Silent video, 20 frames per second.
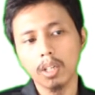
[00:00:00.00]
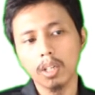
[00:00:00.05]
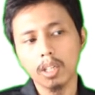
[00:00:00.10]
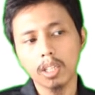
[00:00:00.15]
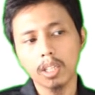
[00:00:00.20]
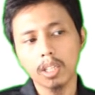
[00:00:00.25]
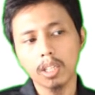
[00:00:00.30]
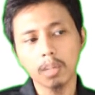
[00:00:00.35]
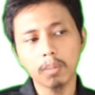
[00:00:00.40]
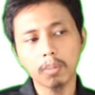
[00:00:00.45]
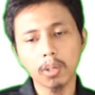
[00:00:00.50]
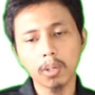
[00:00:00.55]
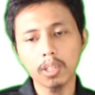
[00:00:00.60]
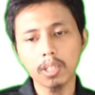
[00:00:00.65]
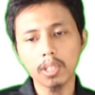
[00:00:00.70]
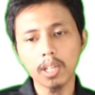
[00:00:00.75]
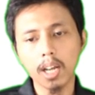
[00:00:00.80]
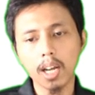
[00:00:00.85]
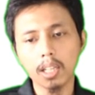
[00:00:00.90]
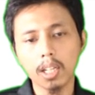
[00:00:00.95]
Yang
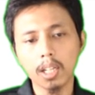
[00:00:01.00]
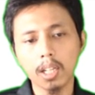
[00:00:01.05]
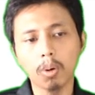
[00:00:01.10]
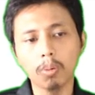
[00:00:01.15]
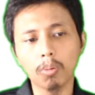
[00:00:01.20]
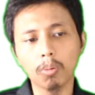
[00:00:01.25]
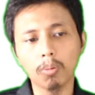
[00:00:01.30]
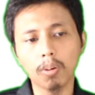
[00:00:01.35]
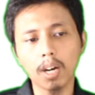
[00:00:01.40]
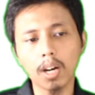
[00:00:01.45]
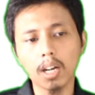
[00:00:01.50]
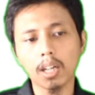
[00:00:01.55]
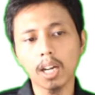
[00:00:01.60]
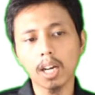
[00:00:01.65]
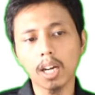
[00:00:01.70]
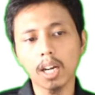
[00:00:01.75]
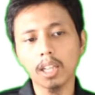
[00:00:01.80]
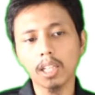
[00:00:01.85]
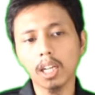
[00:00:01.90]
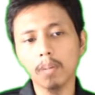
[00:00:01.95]
berikutnya ada nova,
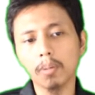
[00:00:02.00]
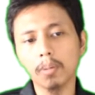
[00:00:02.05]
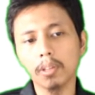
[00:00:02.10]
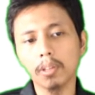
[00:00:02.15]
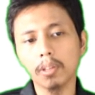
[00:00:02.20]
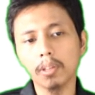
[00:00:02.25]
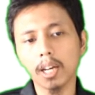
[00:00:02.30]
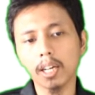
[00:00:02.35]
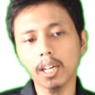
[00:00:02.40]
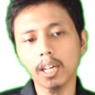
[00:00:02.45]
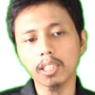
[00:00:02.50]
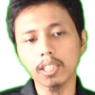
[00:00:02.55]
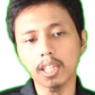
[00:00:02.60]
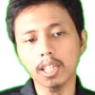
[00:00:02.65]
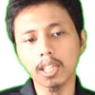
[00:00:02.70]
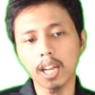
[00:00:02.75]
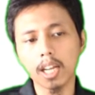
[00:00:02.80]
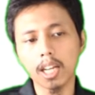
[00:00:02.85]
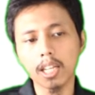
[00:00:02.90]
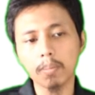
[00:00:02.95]
adalah bintang yang
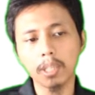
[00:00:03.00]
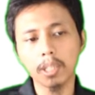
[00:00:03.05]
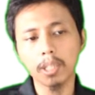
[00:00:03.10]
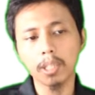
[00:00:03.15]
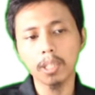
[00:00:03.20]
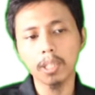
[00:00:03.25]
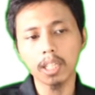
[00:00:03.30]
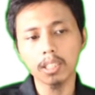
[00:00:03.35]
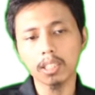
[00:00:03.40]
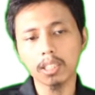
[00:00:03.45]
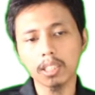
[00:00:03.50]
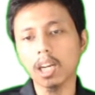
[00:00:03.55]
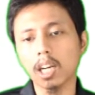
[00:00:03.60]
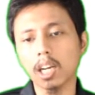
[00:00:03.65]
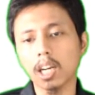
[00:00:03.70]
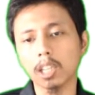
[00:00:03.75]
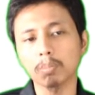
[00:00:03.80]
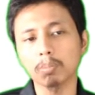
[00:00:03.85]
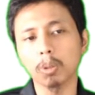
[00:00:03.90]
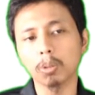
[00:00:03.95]
kecerahannya meningkat
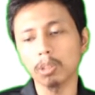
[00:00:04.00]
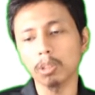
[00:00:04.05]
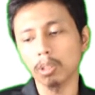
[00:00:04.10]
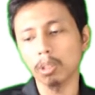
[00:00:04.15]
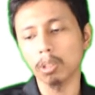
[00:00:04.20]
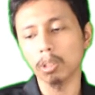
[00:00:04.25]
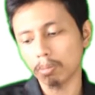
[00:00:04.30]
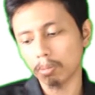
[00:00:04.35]
secara eksplosif.